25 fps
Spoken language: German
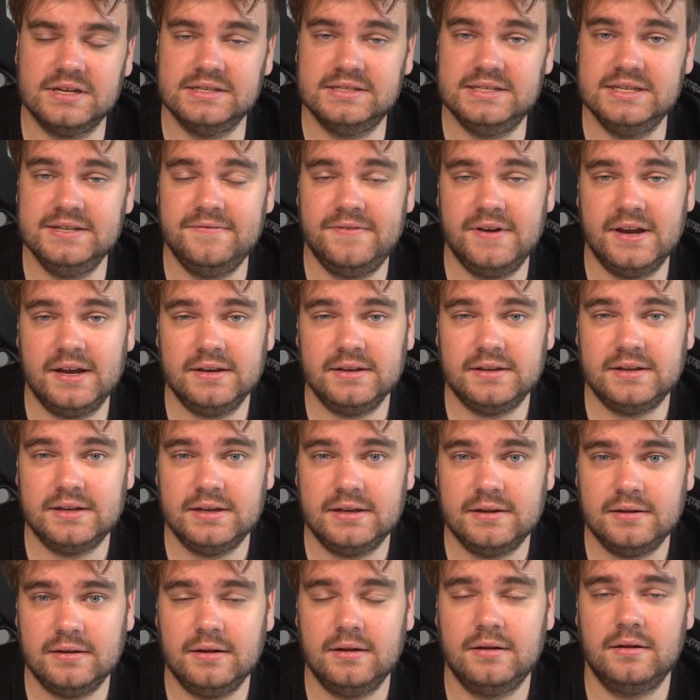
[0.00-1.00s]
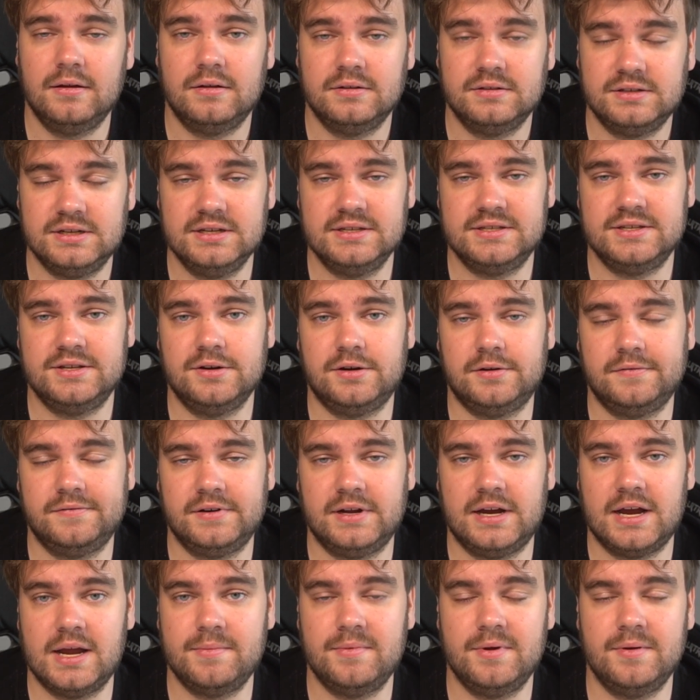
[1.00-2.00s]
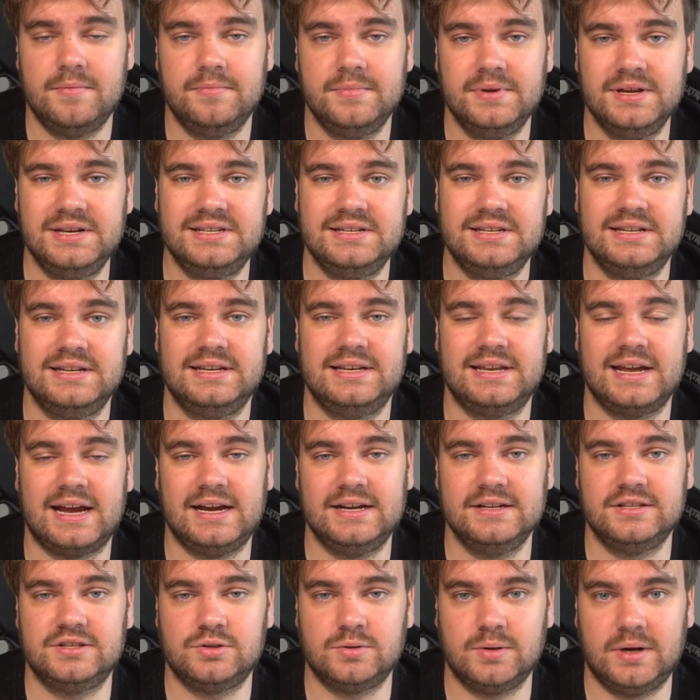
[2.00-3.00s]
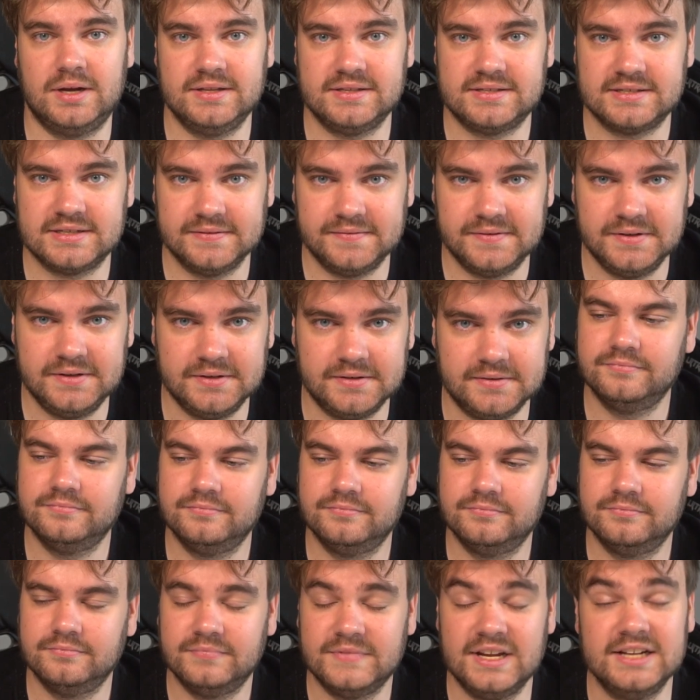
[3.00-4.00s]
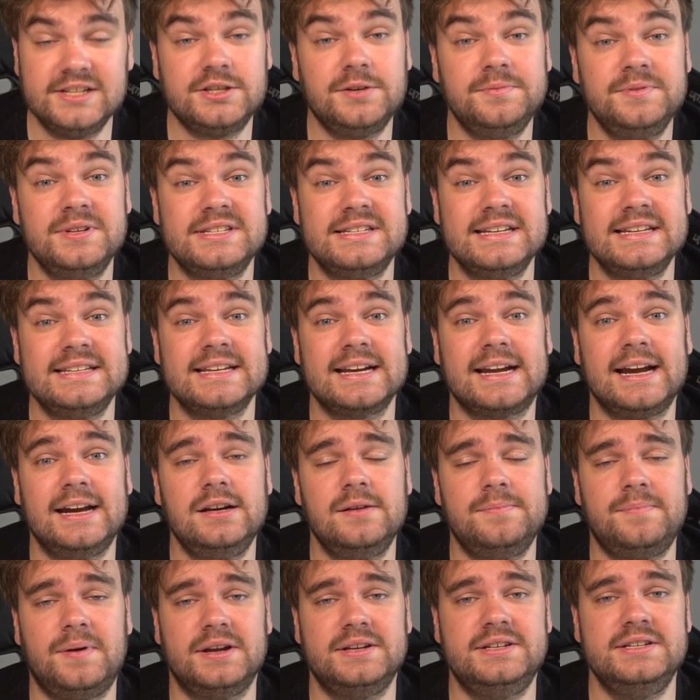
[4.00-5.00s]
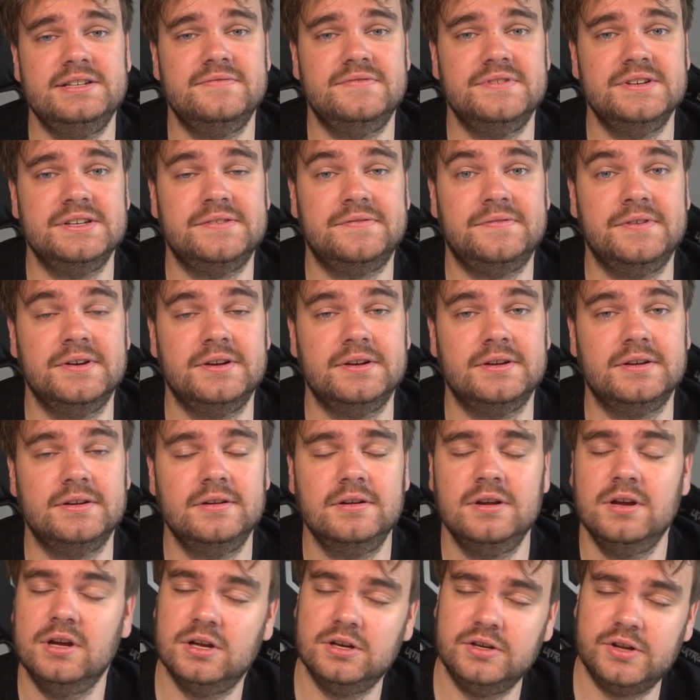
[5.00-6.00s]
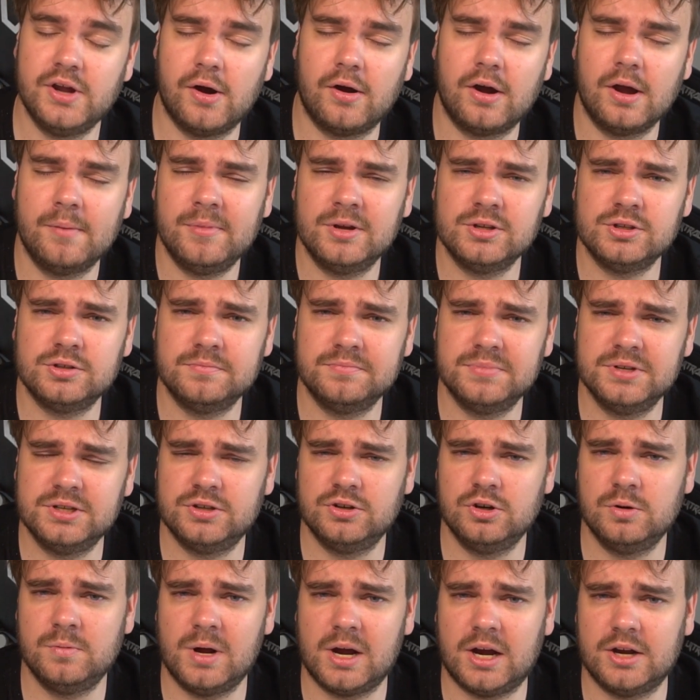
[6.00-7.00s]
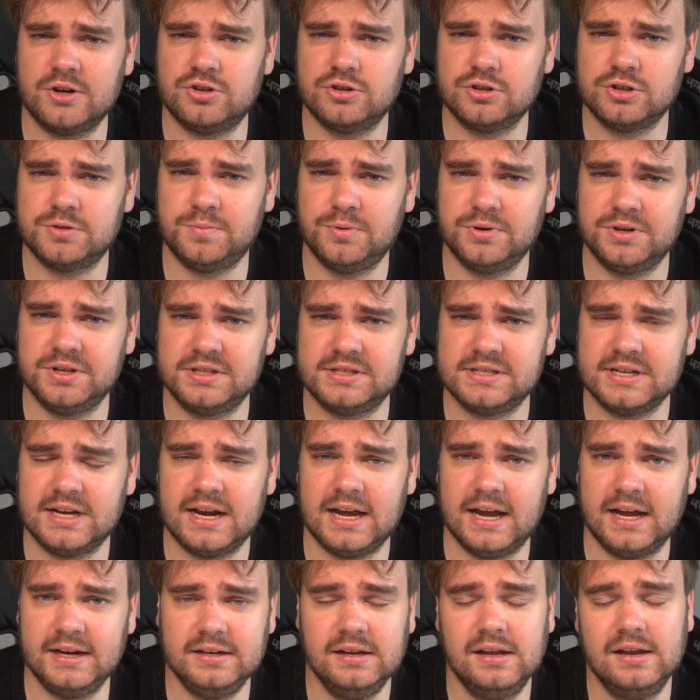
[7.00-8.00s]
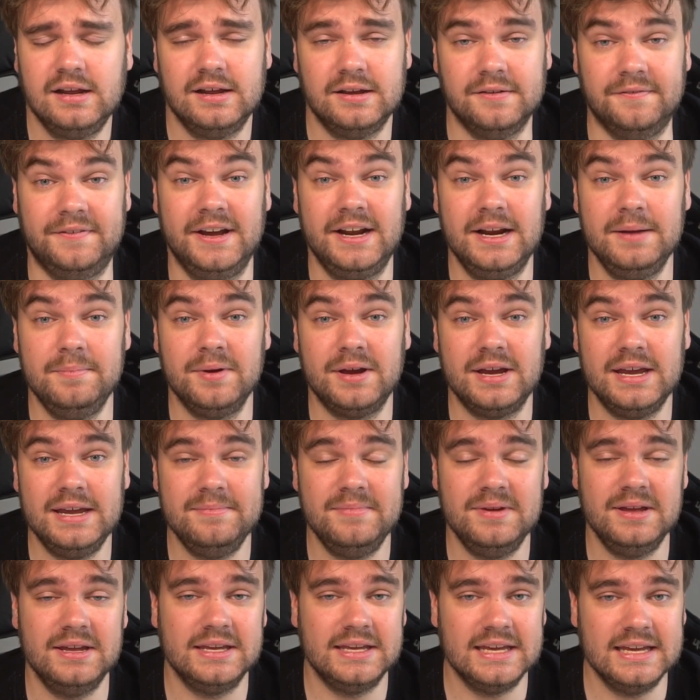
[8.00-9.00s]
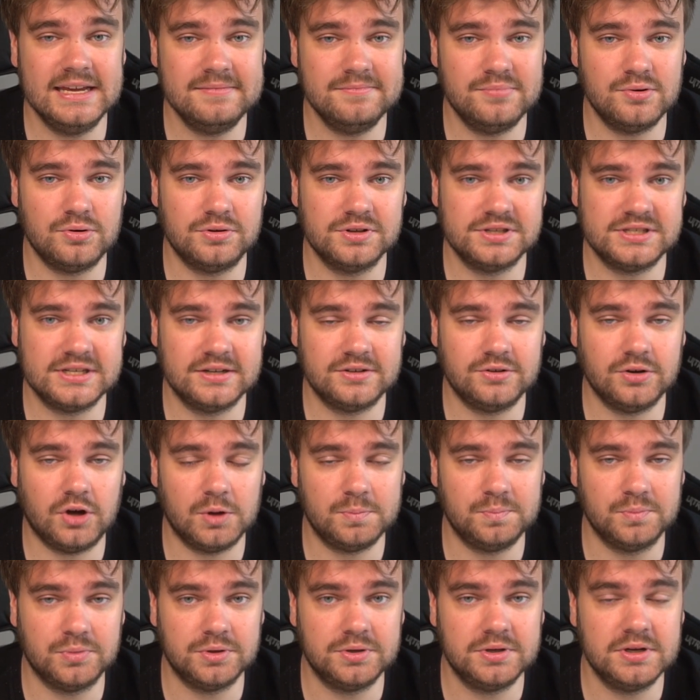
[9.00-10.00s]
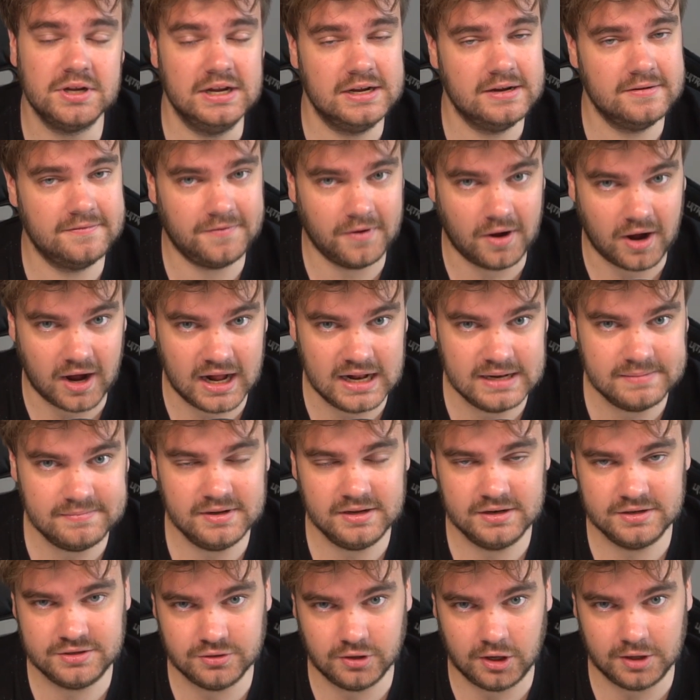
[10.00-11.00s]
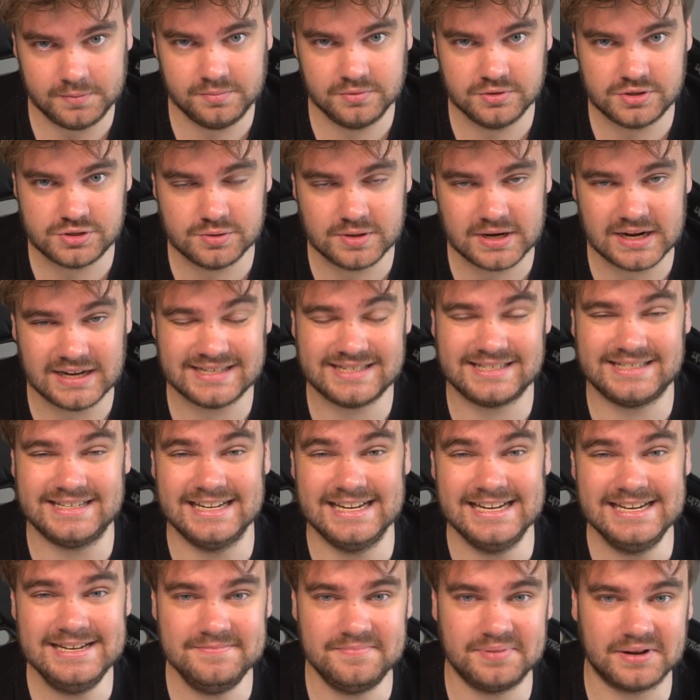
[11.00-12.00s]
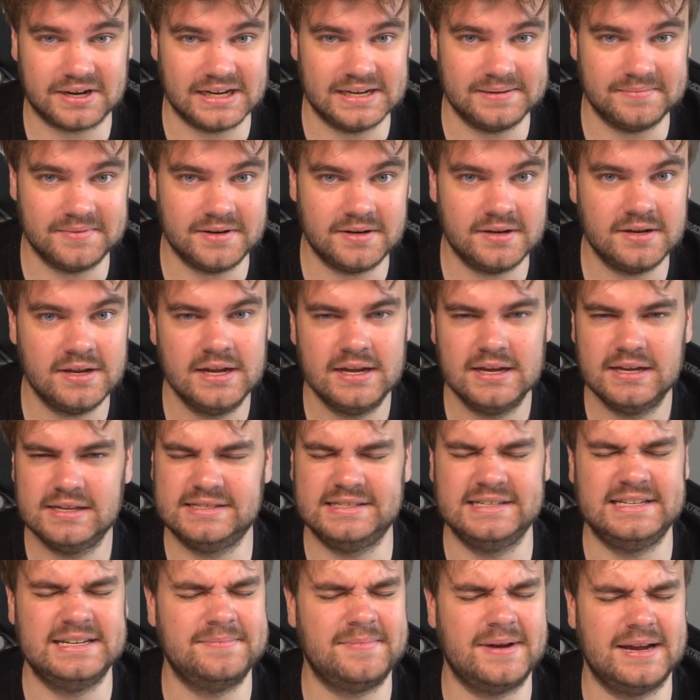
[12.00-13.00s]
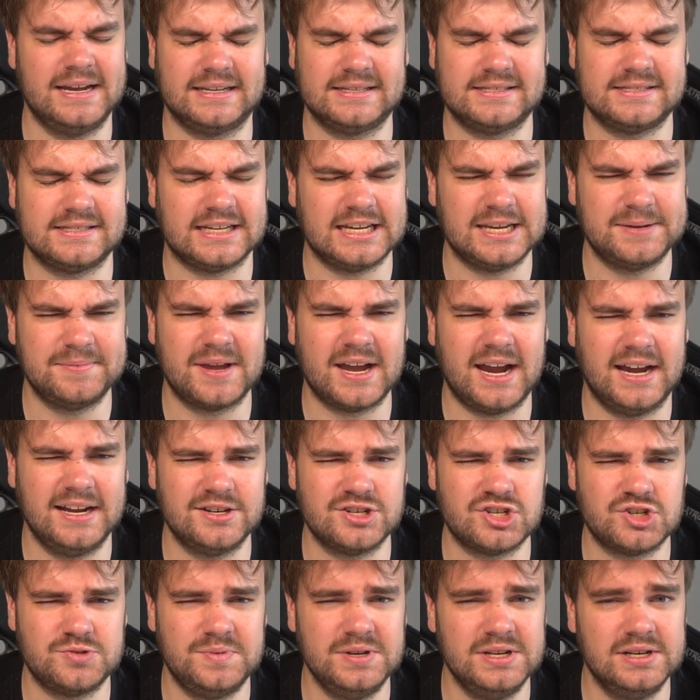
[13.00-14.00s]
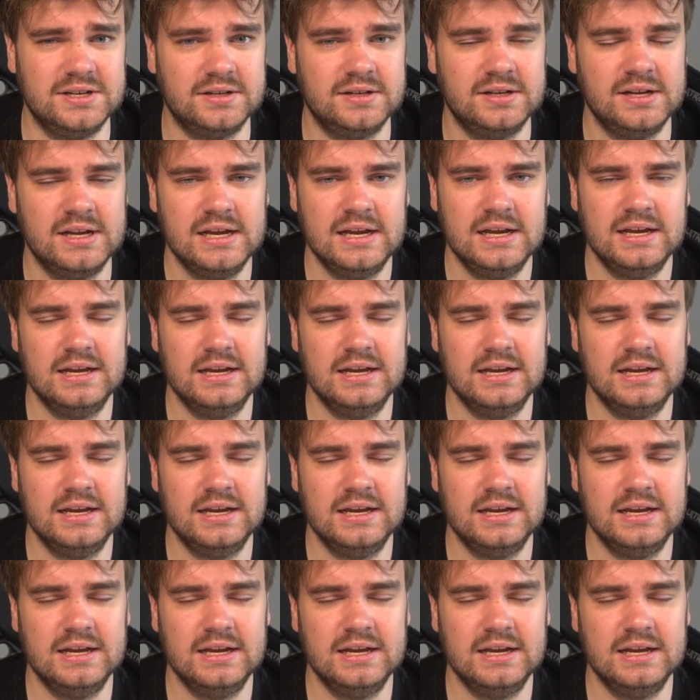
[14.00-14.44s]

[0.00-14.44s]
Sie werden gegen TSG Hoffenheim mit 3 zu 1 gewinnen. Jetzt kommt eine sehr, sehr geile Partie, wie ich finde, die auch immer so ein bisschen Überraschungspotenzial hat. Werder Bremen gegen Borussia Dortmund, vor allem Dortmund zu Gast in Bremen, sind immer extrem geile Spiele.